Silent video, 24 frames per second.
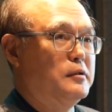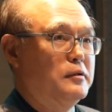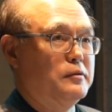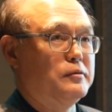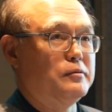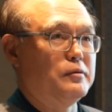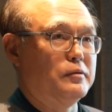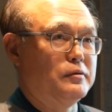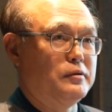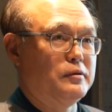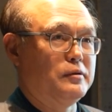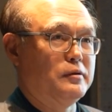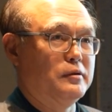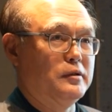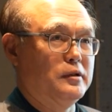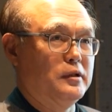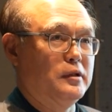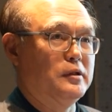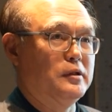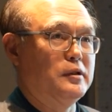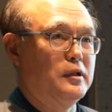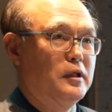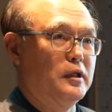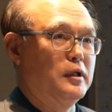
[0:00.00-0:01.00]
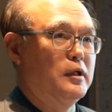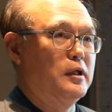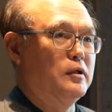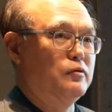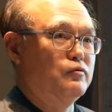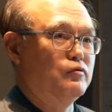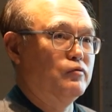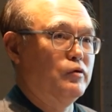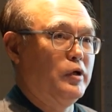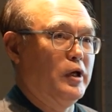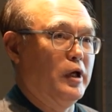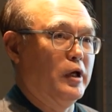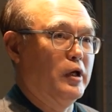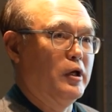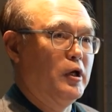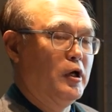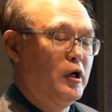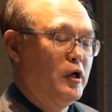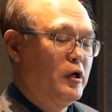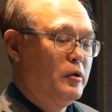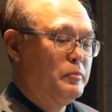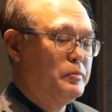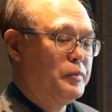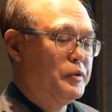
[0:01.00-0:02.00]
리소스 이 세 개 중에
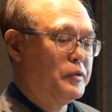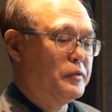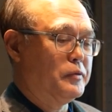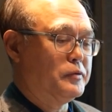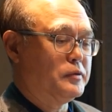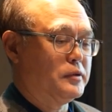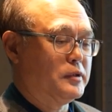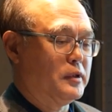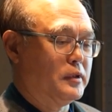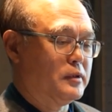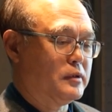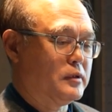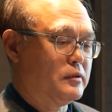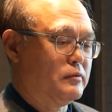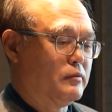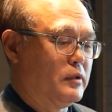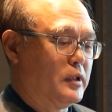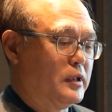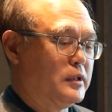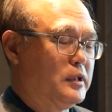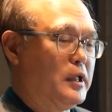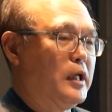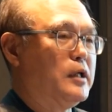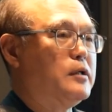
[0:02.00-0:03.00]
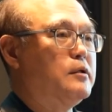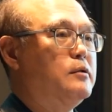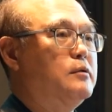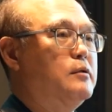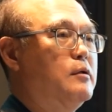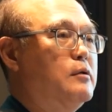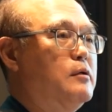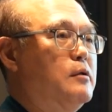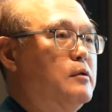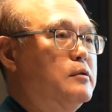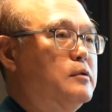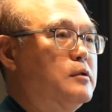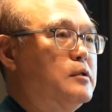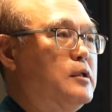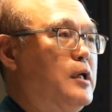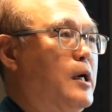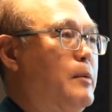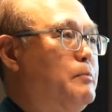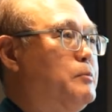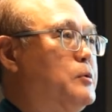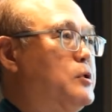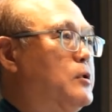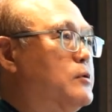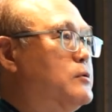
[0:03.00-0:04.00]
프로세스와 테크놀로지를
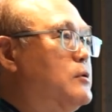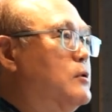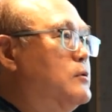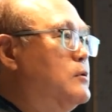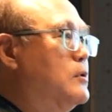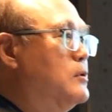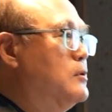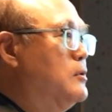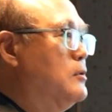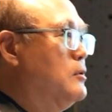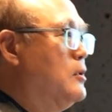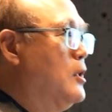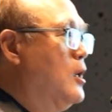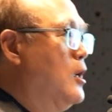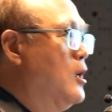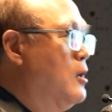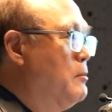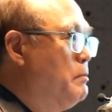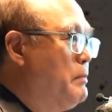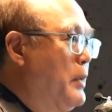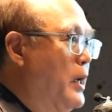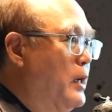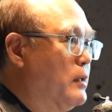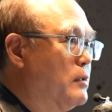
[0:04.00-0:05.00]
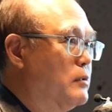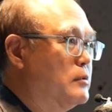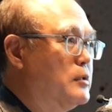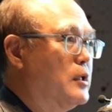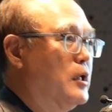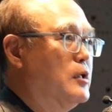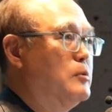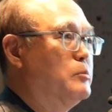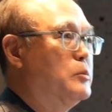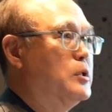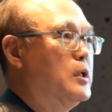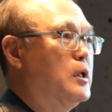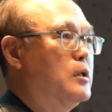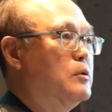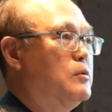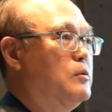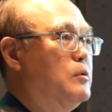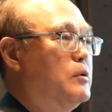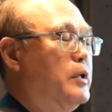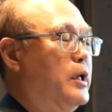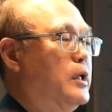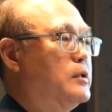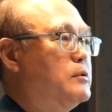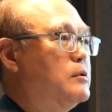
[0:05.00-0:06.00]
합쳐서 저는
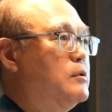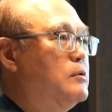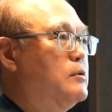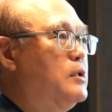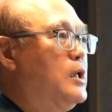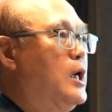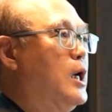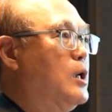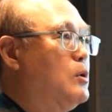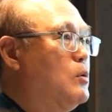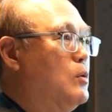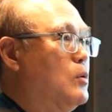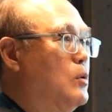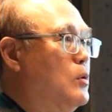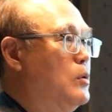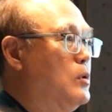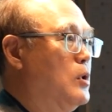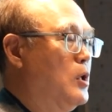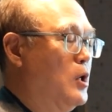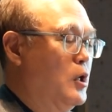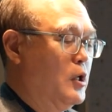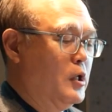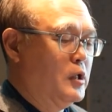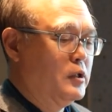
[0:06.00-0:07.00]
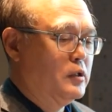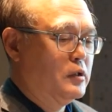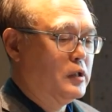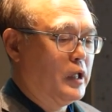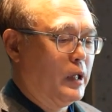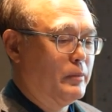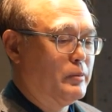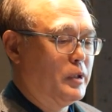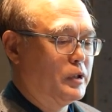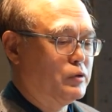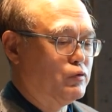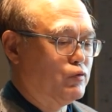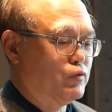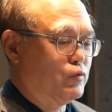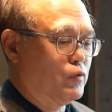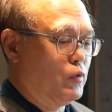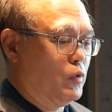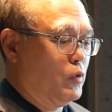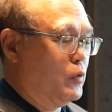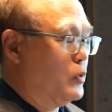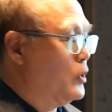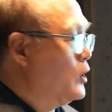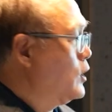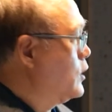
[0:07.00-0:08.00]
패러다임이라고 해석을 하고 아마
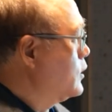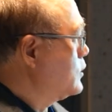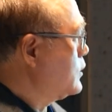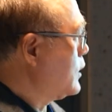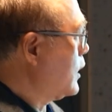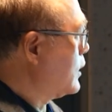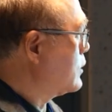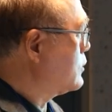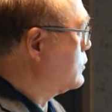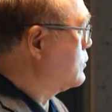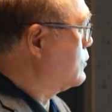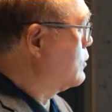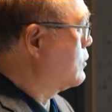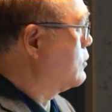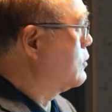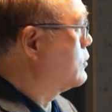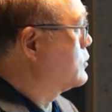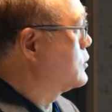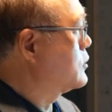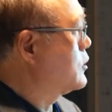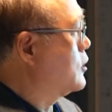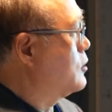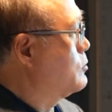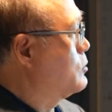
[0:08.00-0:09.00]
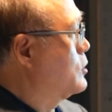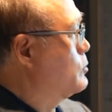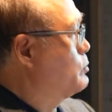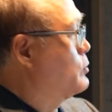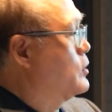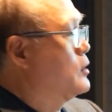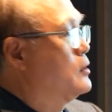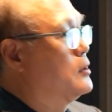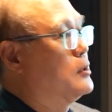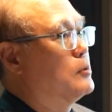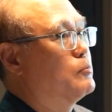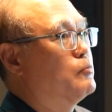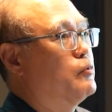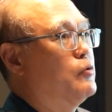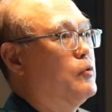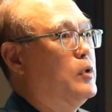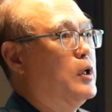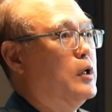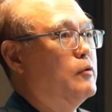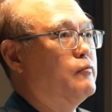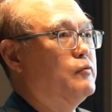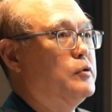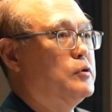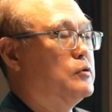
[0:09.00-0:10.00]
주로 테크놀로지의 이 빌딩
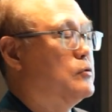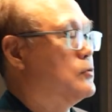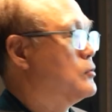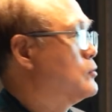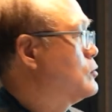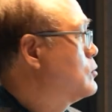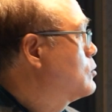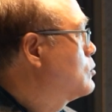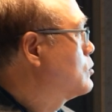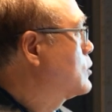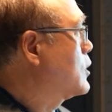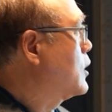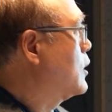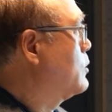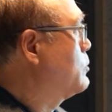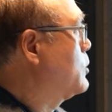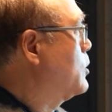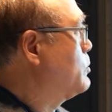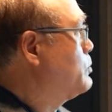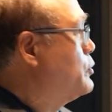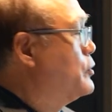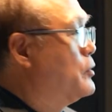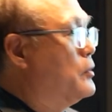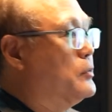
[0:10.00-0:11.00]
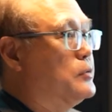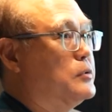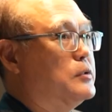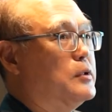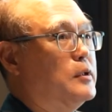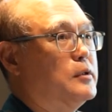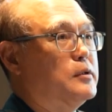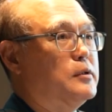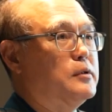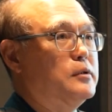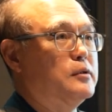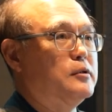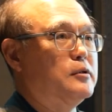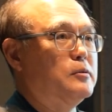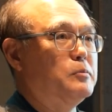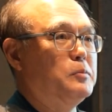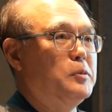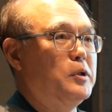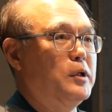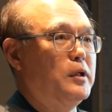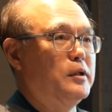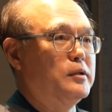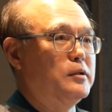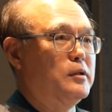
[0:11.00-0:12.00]
블락 위주 그다음에 프로세스
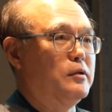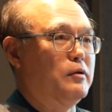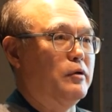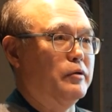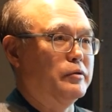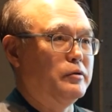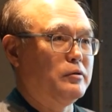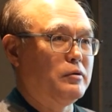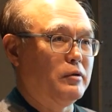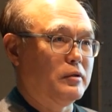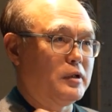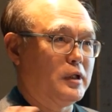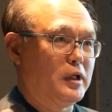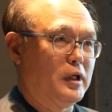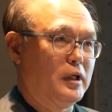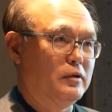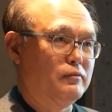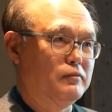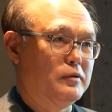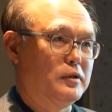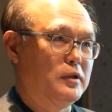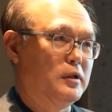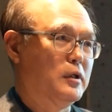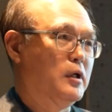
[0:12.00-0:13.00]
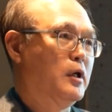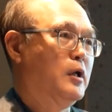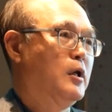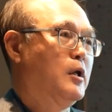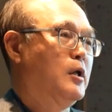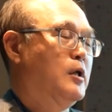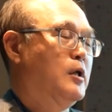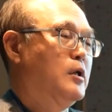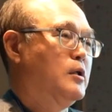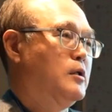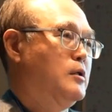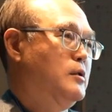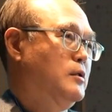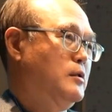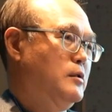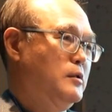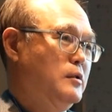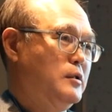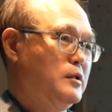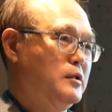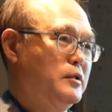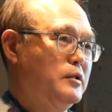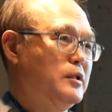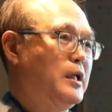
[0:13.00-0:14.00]
측면에서 어떻게 우리
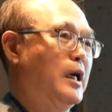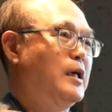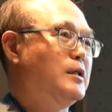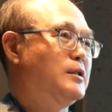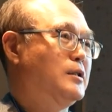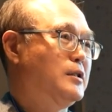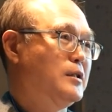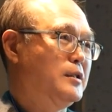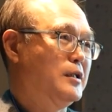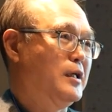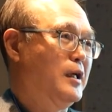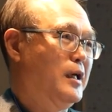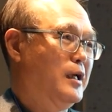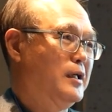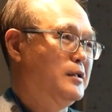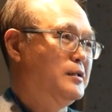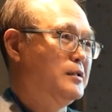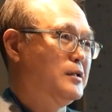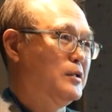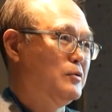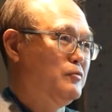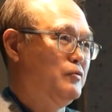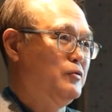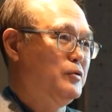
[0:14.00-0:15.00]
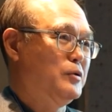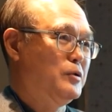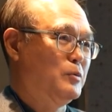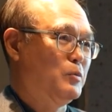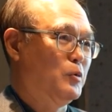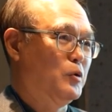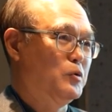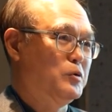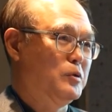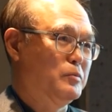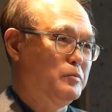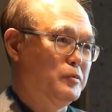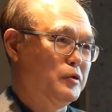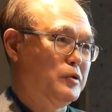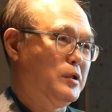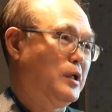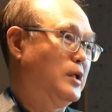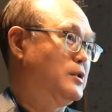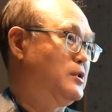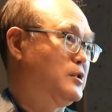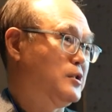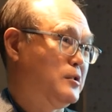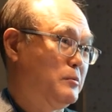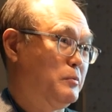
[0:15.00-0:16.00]
그그 그 당시에 이제 95년부터
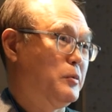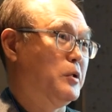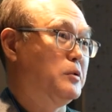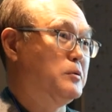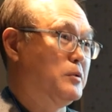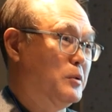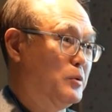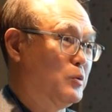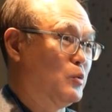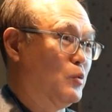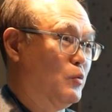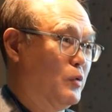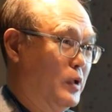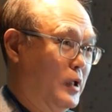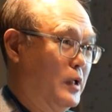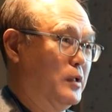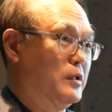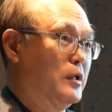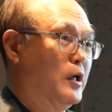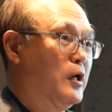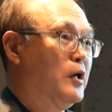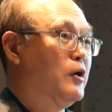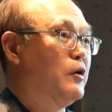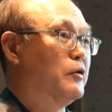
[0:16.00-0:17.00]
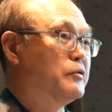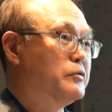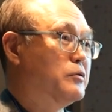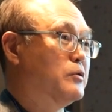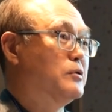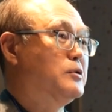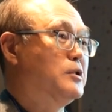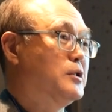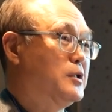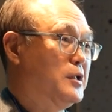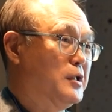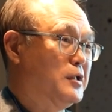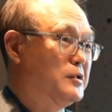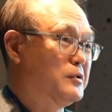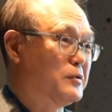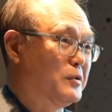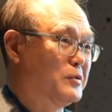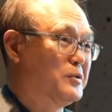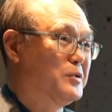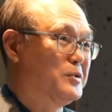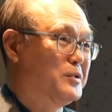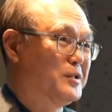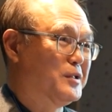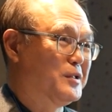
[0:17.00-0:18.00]
한 10여 년 동안 어떤 일이
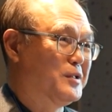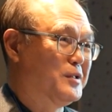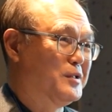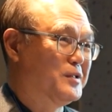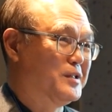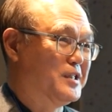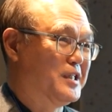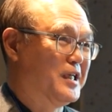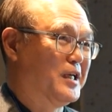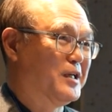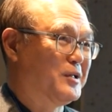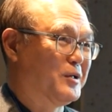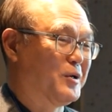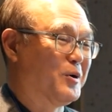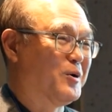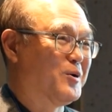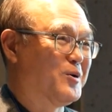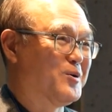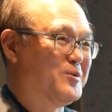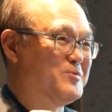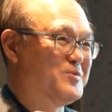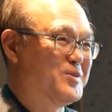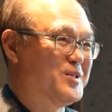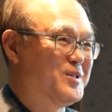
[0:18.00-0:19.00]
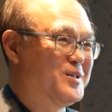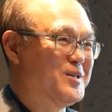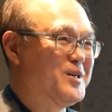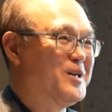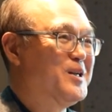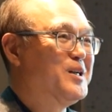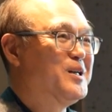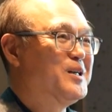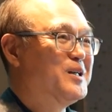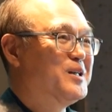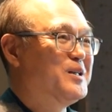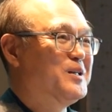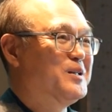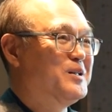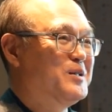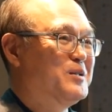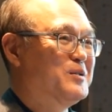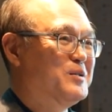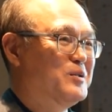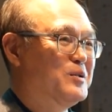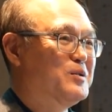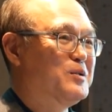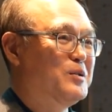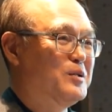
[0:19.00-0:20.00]
있었는지를 제 경험을
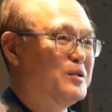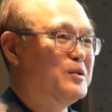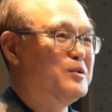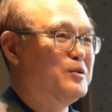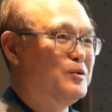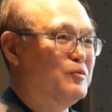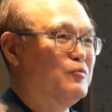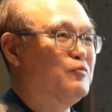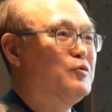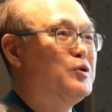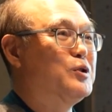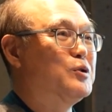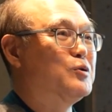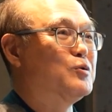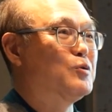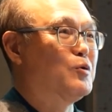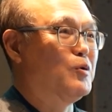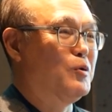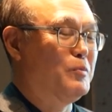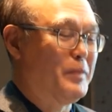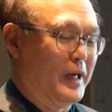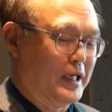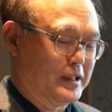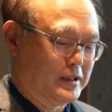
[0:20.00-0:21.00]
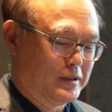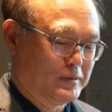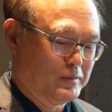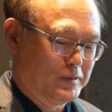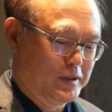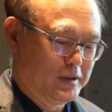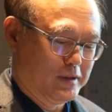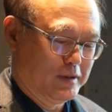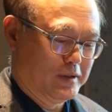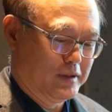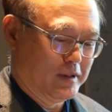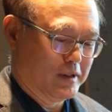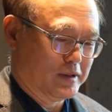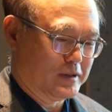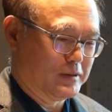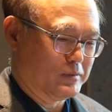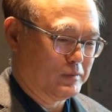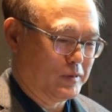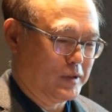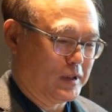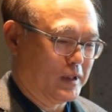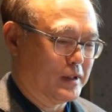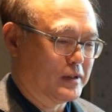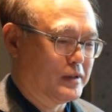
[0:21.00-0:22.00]
그 위주로 말씀을
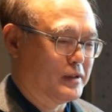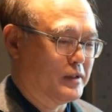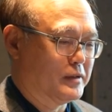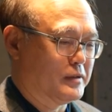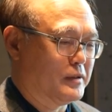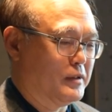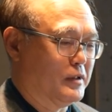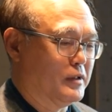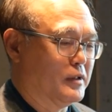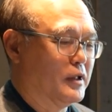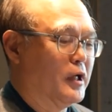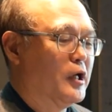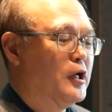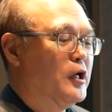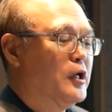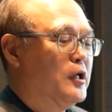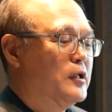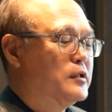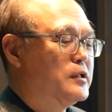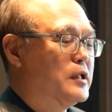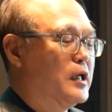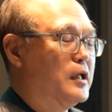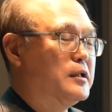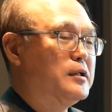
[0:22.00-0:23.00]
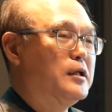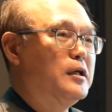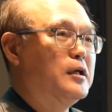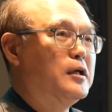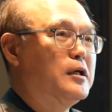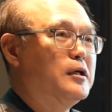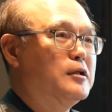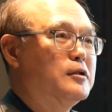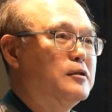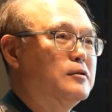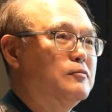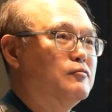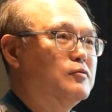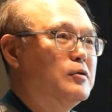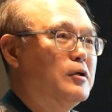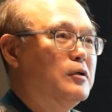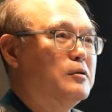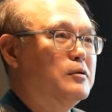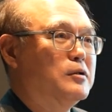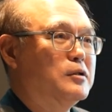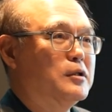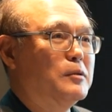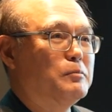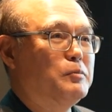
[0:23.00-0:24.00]
드리겠습니다. 그래서 제가 생각하는
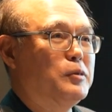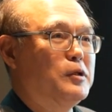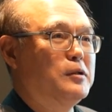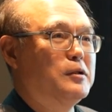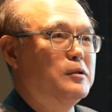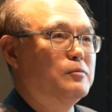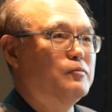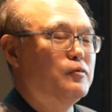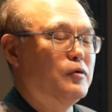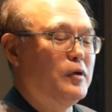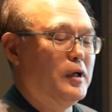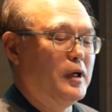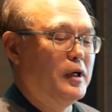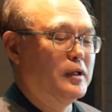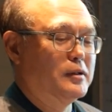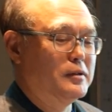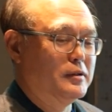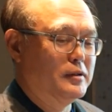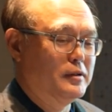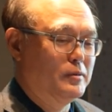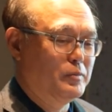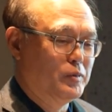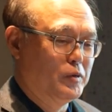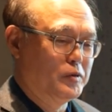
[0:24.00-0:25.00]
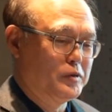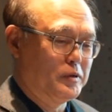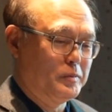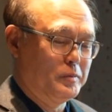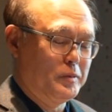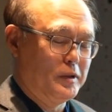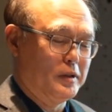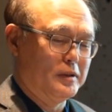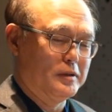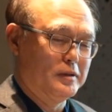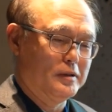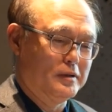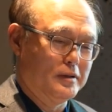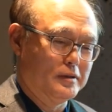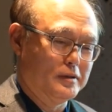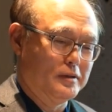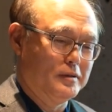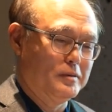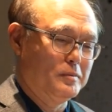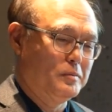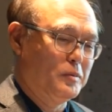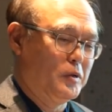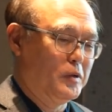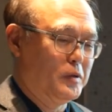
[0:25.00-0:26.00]
우선 이제 빌딩 블락을 보시면
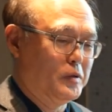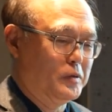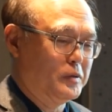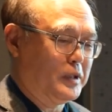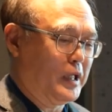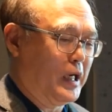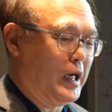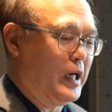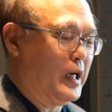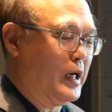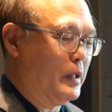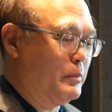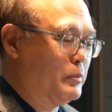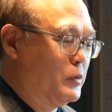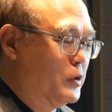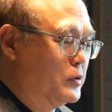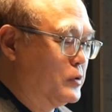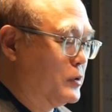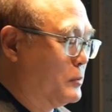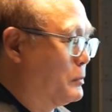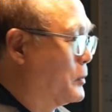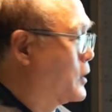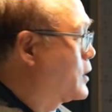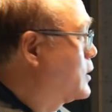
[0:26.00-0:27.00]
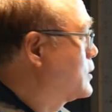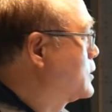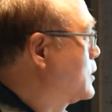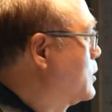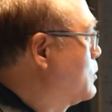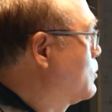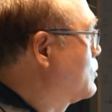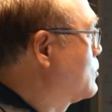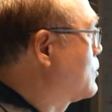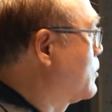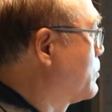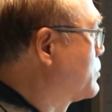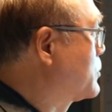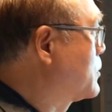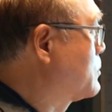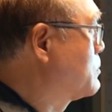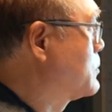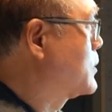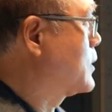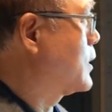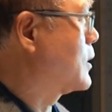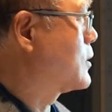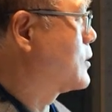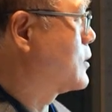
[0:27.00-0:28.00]
이거는 뭐 다뭐 뭐 특별한 내용은
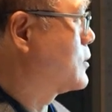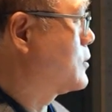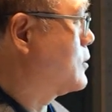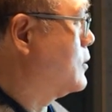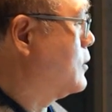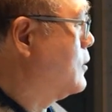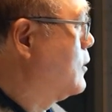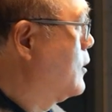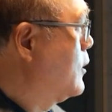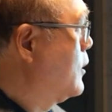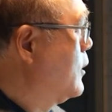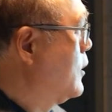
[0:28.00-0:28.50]
없습니다. 그래서